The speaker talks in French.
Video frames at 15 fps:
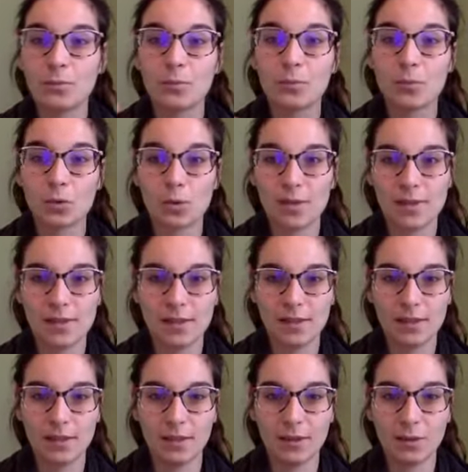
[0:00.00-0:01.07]
pourquoi
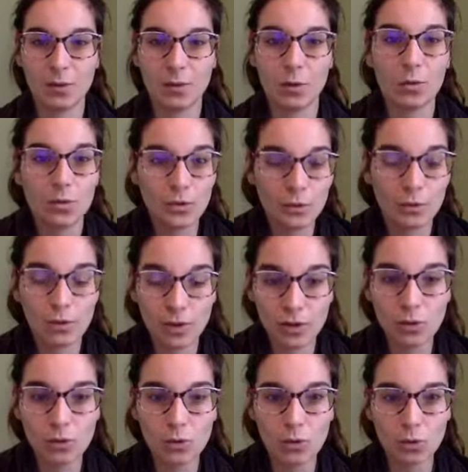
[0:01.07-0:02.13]
c'est euh, on, on,
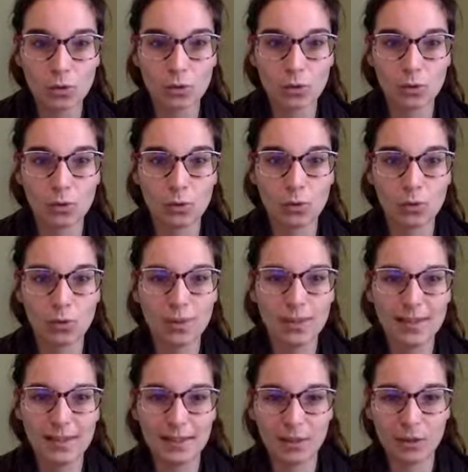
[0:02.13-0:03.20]
écoute nos, nos
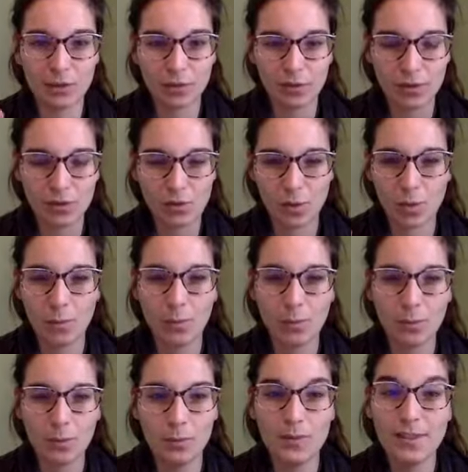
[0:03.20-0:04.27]
désirs d'une façon un
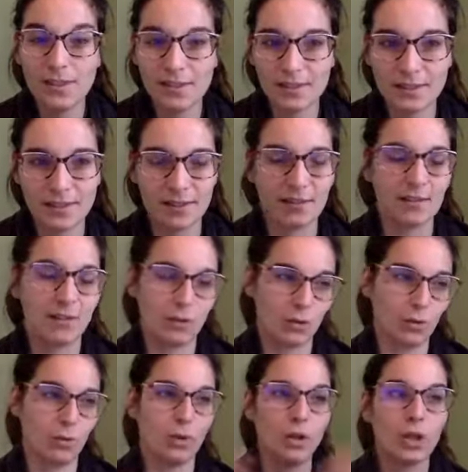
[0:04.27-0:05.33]
peu biaisée, c'est-à-dire
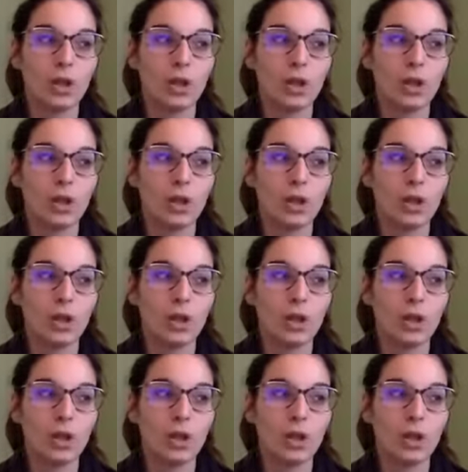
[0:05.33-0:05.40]
que